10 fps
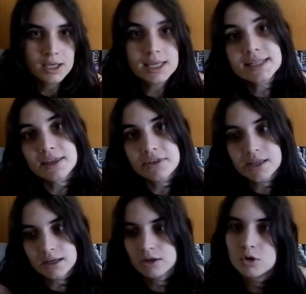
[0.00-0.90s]
y se
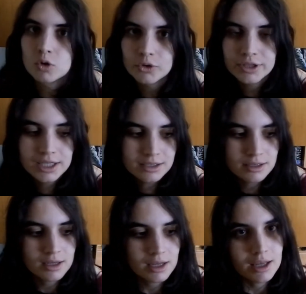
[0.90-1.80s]
cierren otras
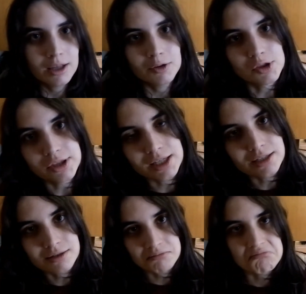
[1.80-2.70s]

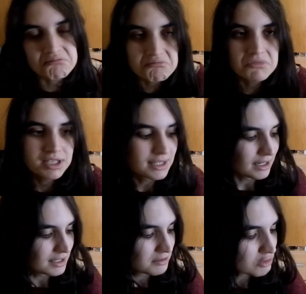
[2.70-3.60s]
entonces,
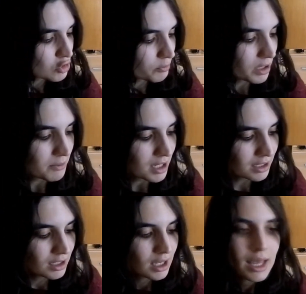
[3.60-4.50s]
está súper
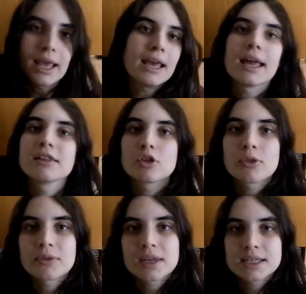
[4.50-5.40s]
bien.
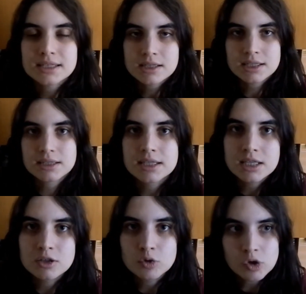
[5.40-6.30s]
Entonces,
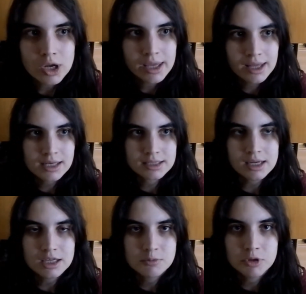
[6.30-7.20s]
si tú lo que quieres
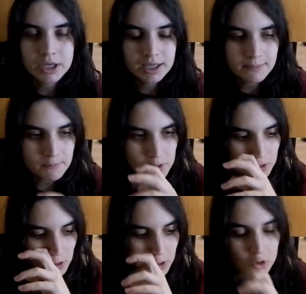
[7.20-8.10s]
es, por
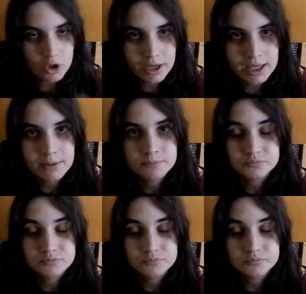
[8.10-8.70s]
ejemplo, coger